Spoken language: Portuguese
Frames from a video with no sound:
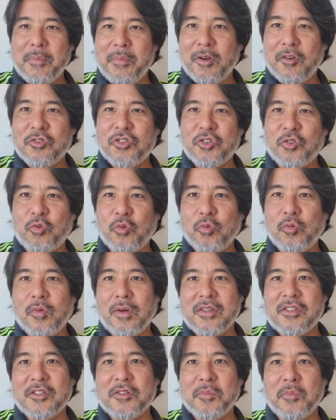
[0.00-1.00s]
Primeiro de
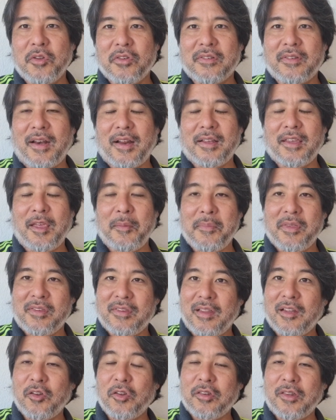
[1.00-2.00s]
tudo, antes de mostrar aqui as
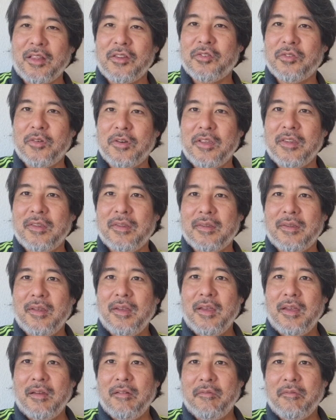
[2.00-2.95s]
minhas anotações,